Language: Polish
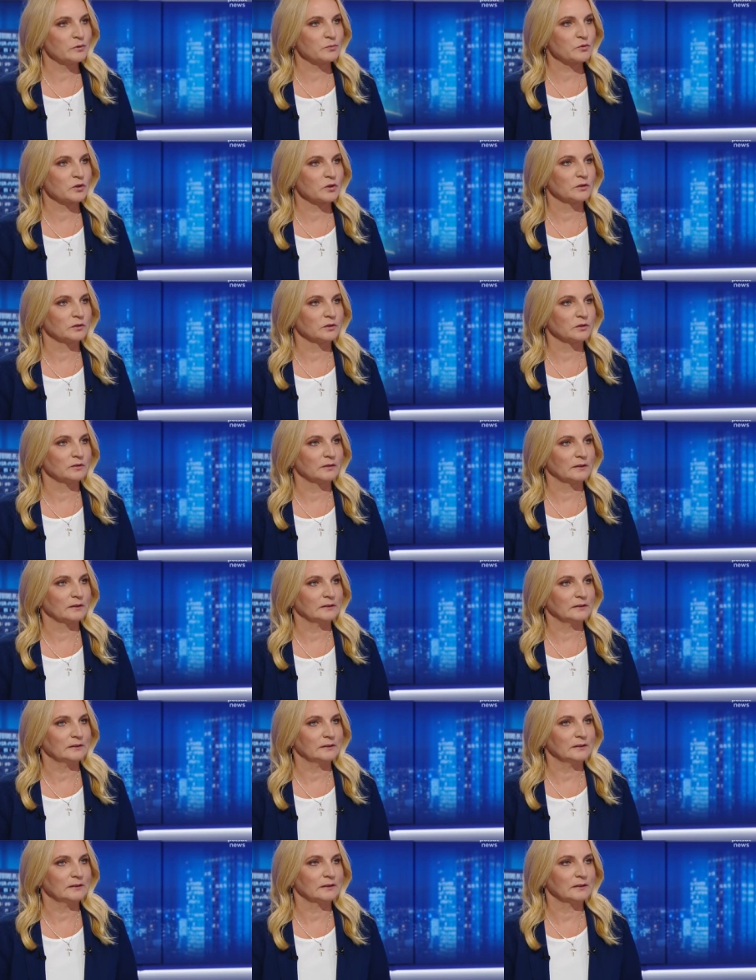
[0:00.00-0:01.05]

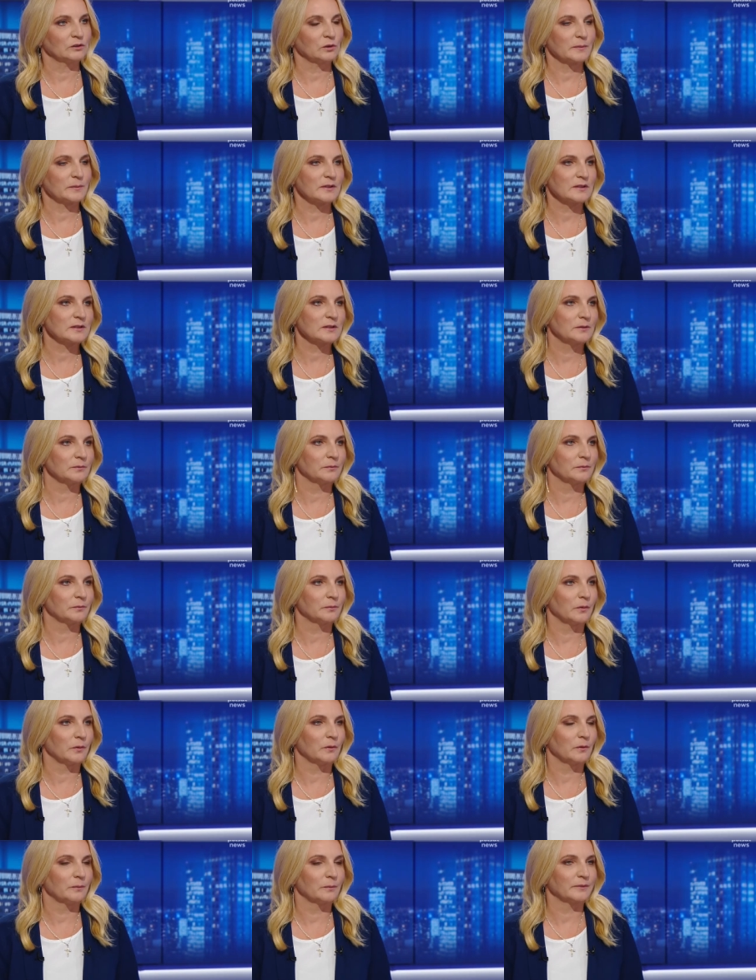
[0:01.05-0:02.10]
przygotowani, natomiast
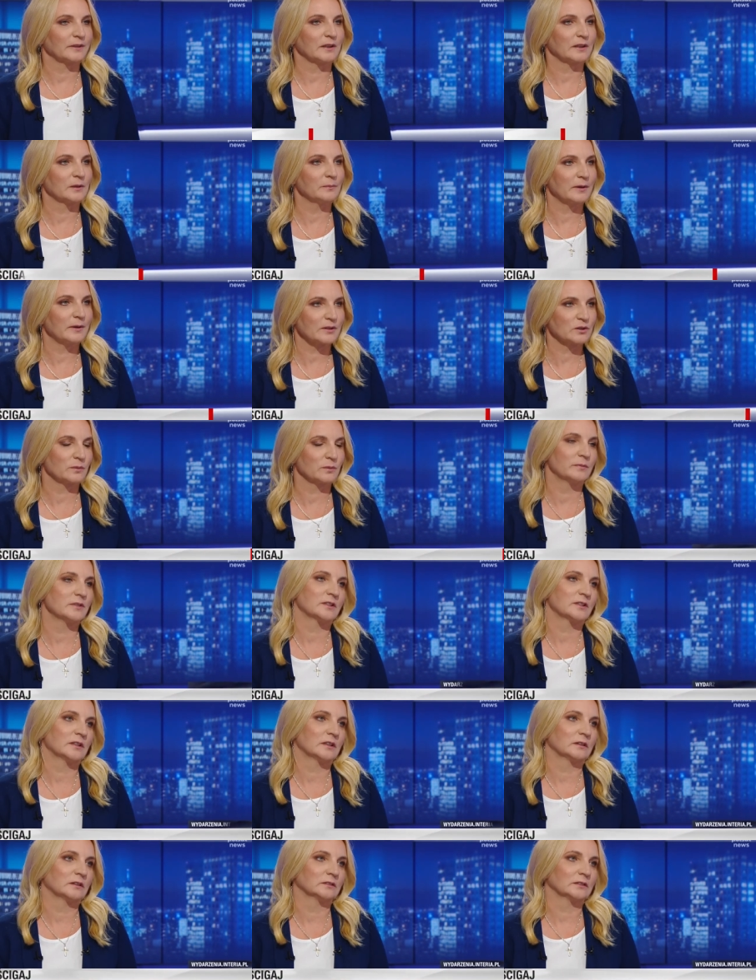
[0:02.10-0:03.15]
po takich bardzo
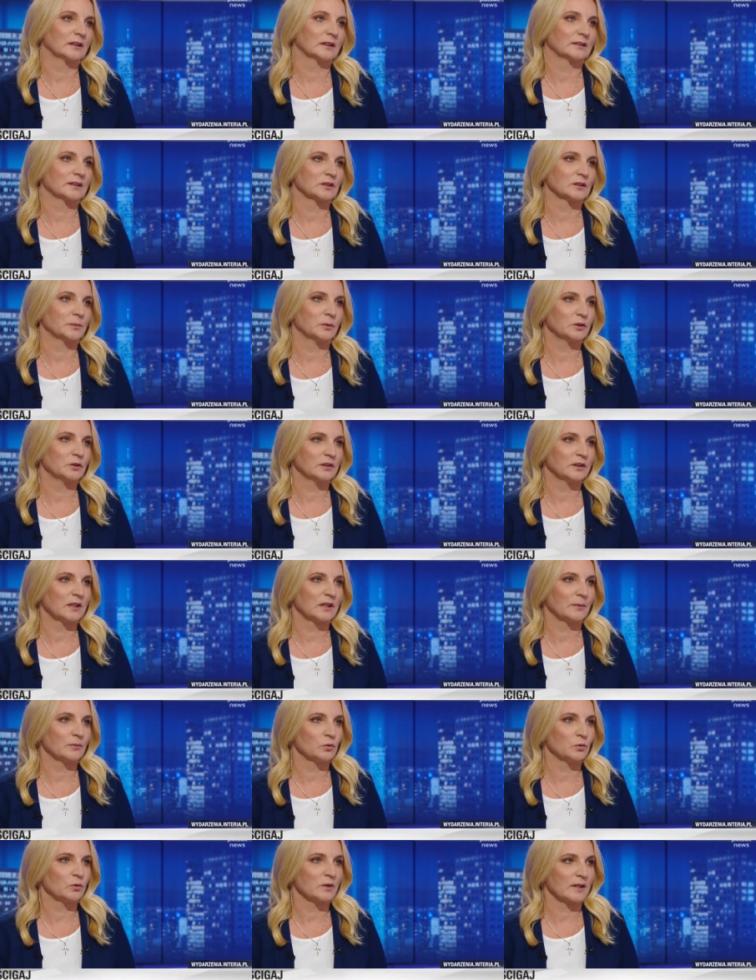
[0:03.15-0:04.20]
bliskich kontaktach z
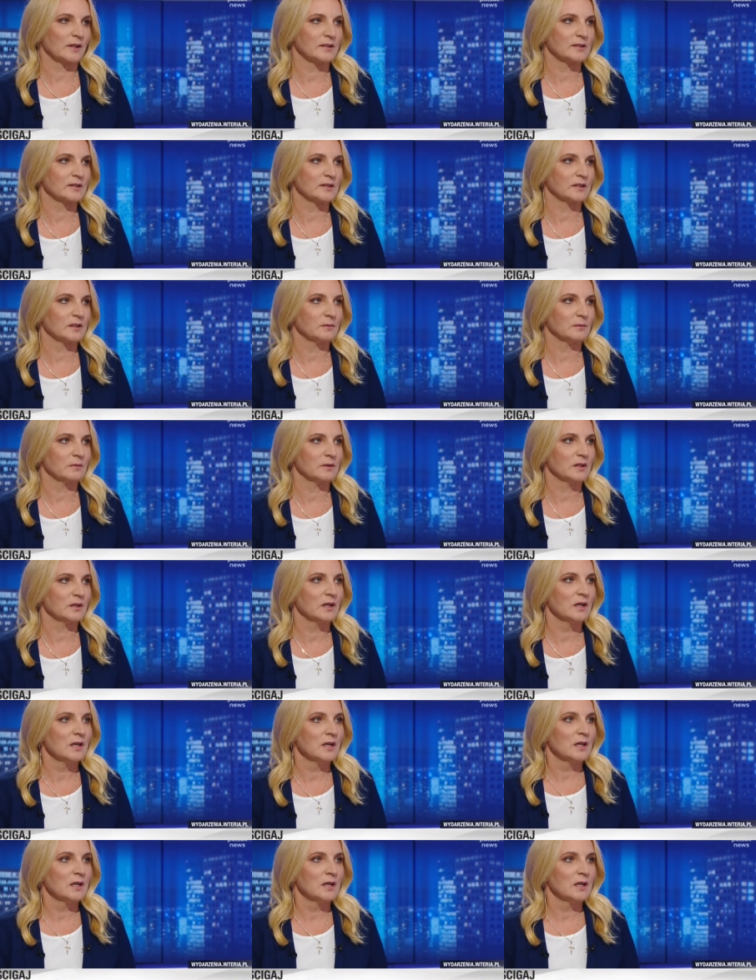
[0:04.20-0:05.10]
politykami ukraińskimi